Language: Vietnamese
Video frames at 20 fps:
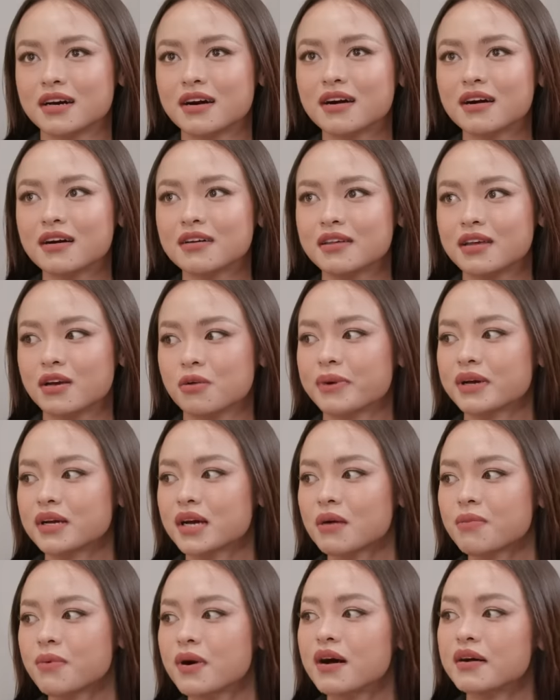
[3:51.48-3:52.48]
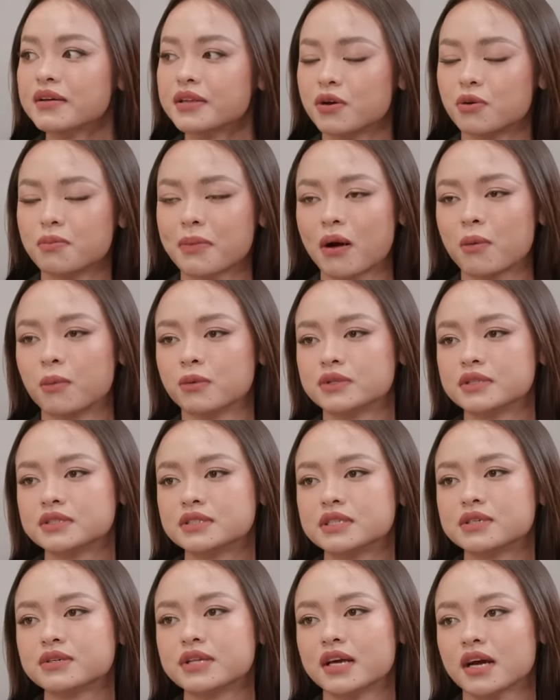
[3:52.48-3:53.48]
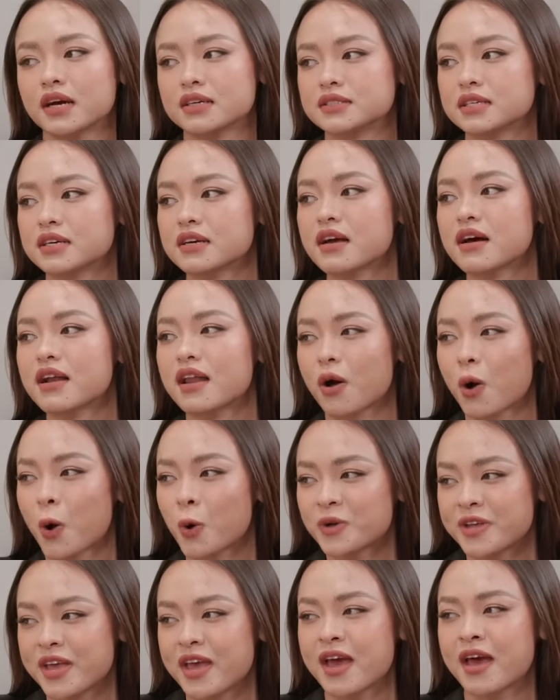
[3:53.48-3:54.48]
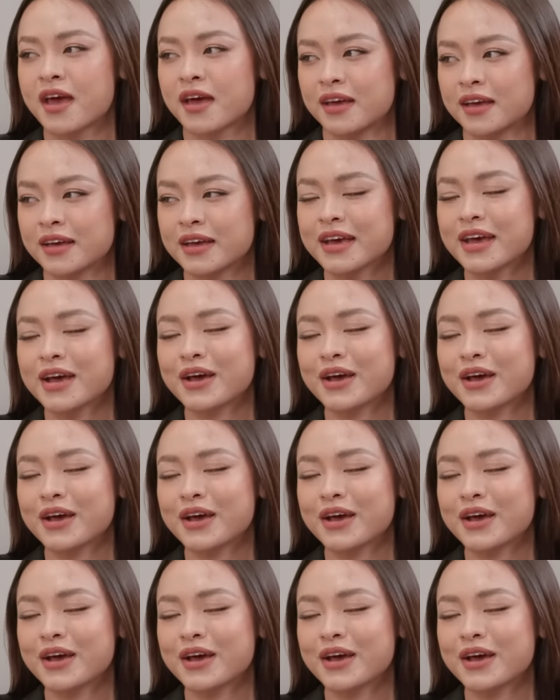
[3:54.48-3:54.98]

hơi nhiều make up, hơi nhiều màu một tí xíu thì họ sẽ kêu là ô dề.